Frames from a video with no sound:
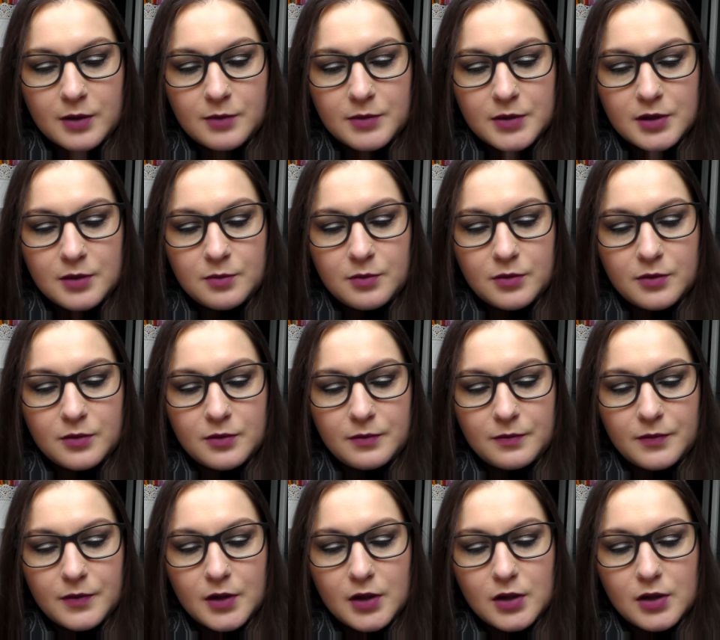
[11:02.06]
un petit peu.
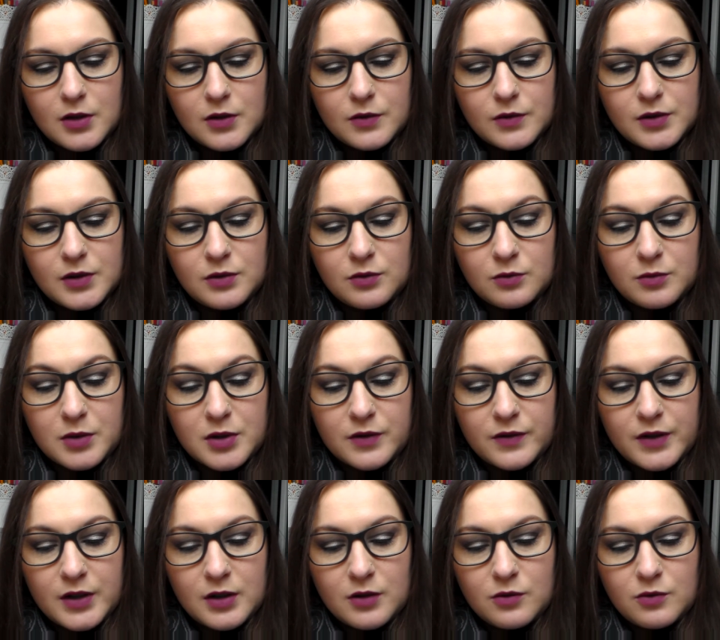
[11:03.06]
Sinon bah, je
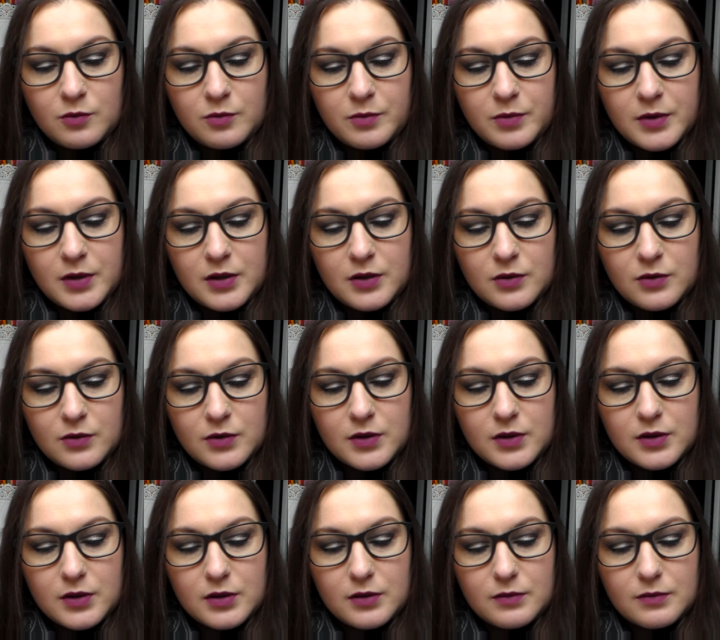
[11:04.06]
vais les couper
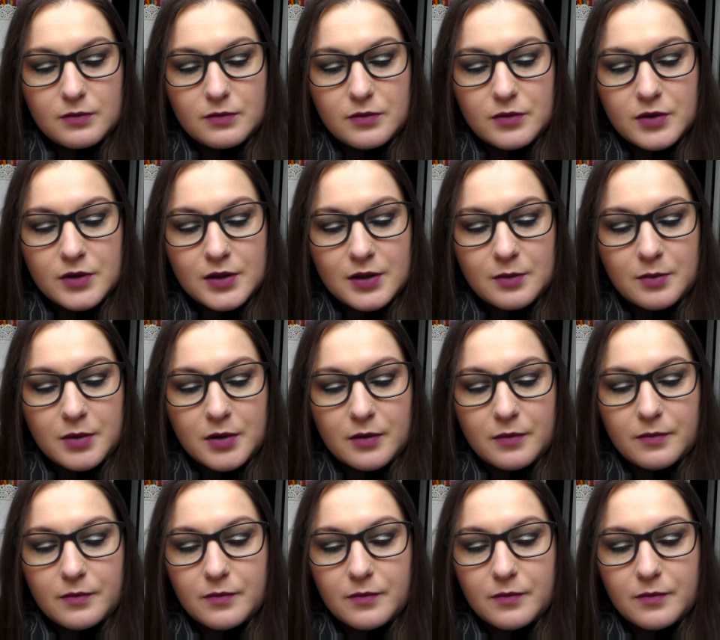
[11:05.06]
ceci. Je sais pas.